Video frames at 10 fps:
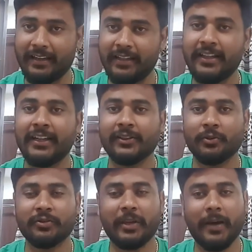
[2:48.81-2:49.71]
है तो
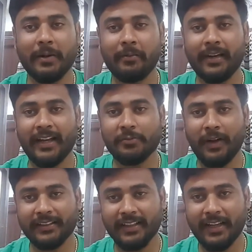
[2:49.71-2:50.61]
उसके बारे में मैंने आज
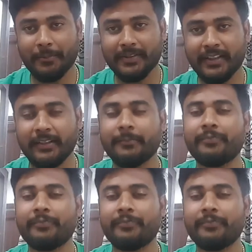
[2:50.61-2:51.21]
बात करी आपसे